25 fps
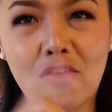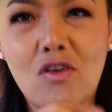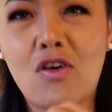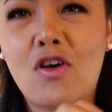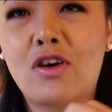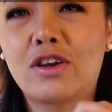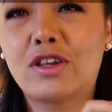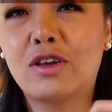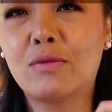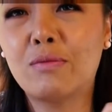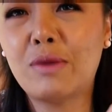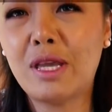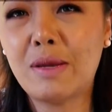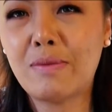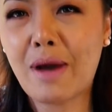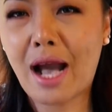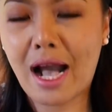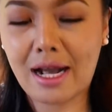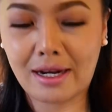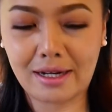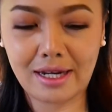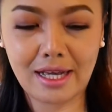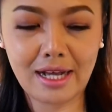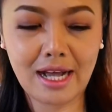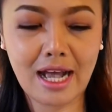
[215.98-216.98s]
วฮ้อนต้องมี
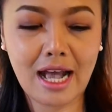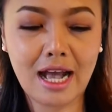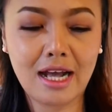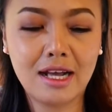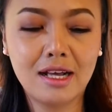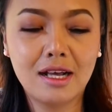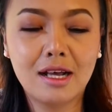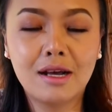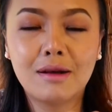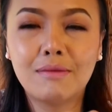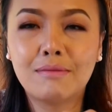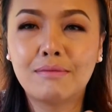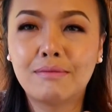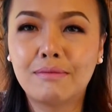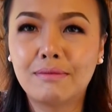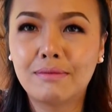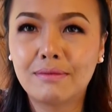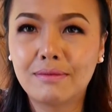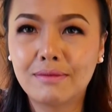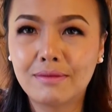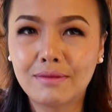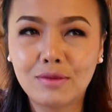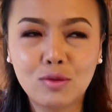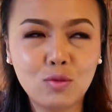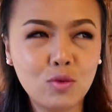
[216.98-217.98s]
ผักนะคะ
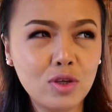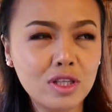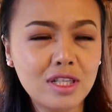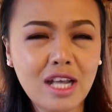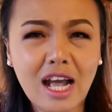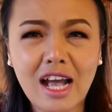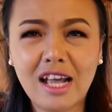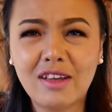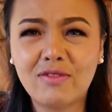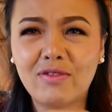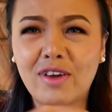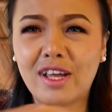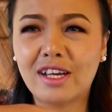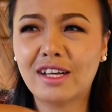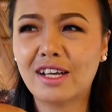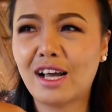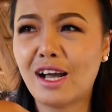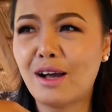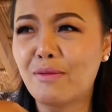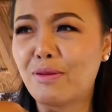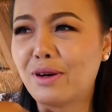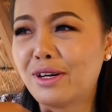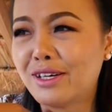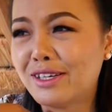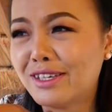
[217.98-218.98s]
อุ้ยตายแฟนค
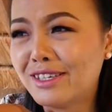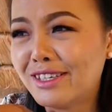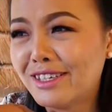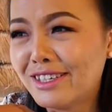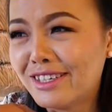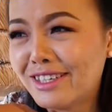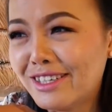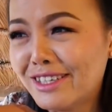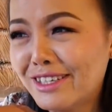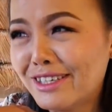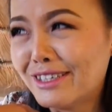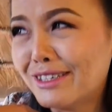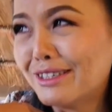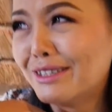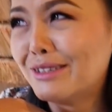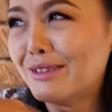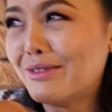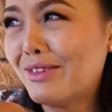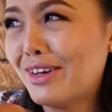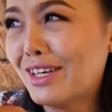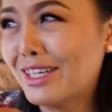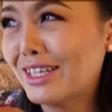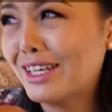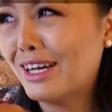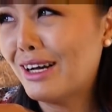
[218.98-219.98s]
ลับ
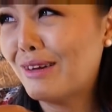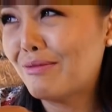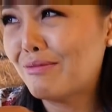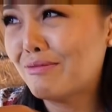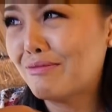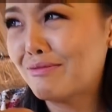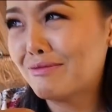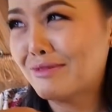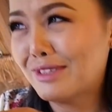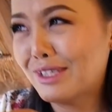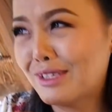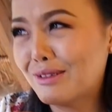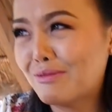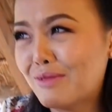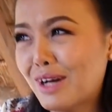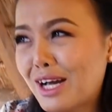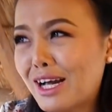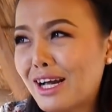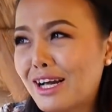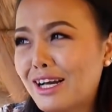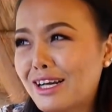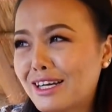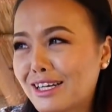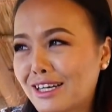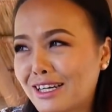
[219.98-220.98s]
แฟนคลับเยอะมากจริ
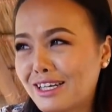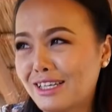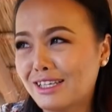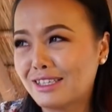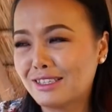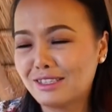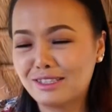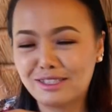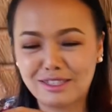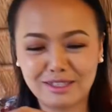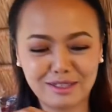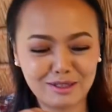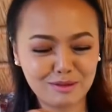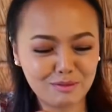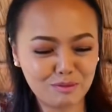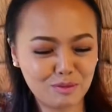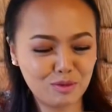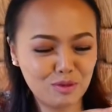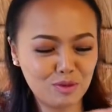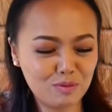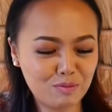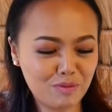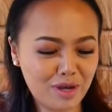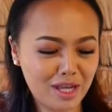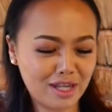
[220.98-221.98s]
งค่ะ
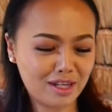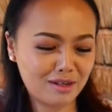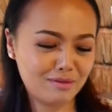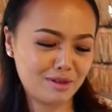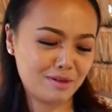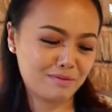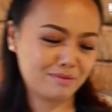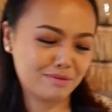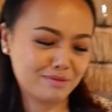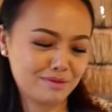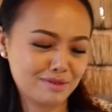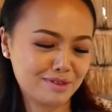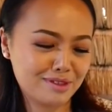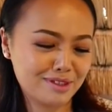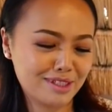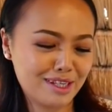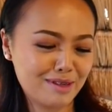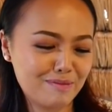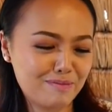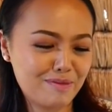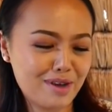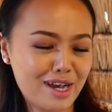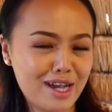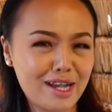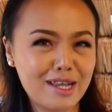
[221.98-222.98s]
พูดไปก็แบบล่
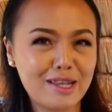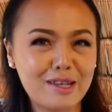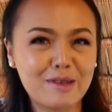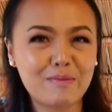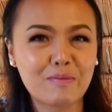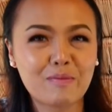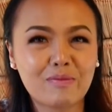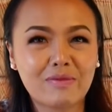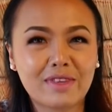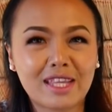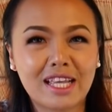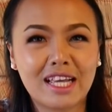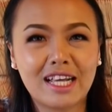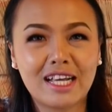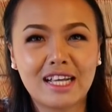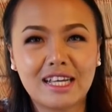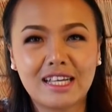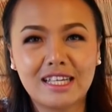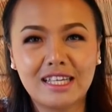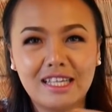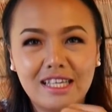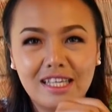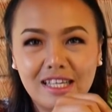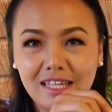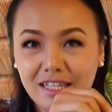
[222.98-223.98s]
นไป
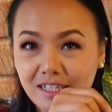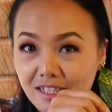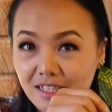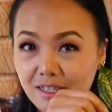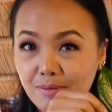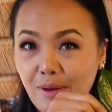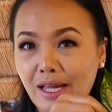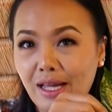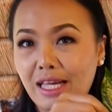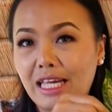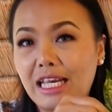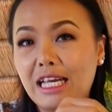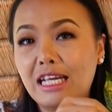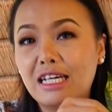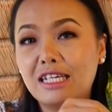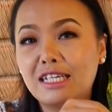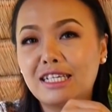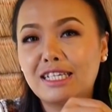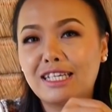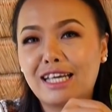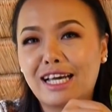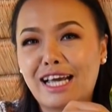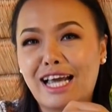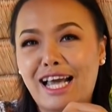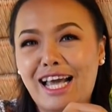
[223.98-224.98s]
นี่คือผักอีเลิ
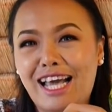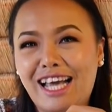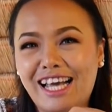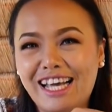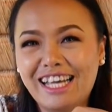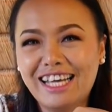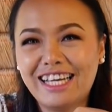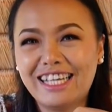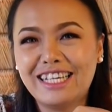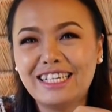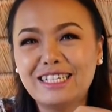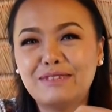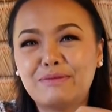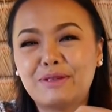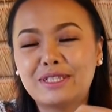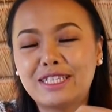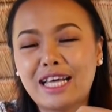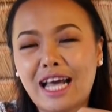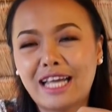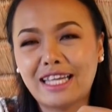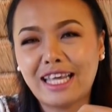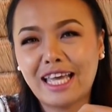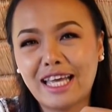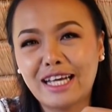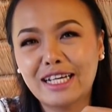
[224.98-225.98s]
ศนะคะ หรือภา
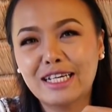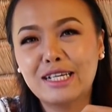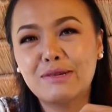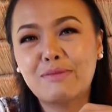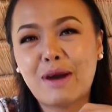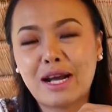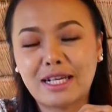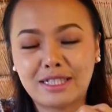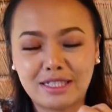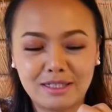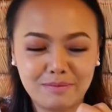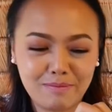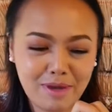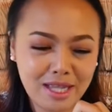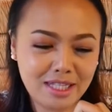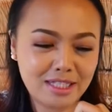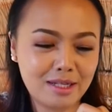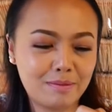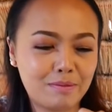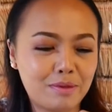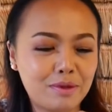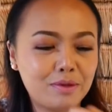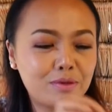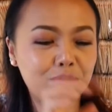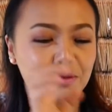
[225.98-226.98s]
ษาไทยก็คือผักใบ
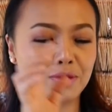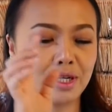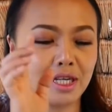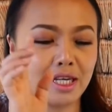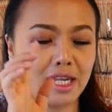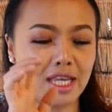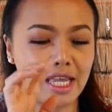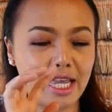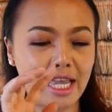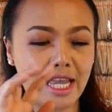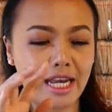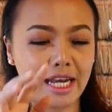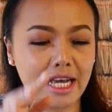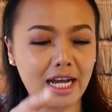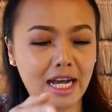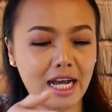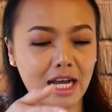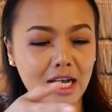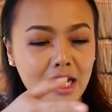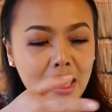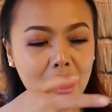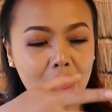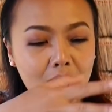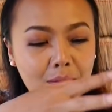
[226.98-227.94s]
ชักตูนั่นเองนะคะ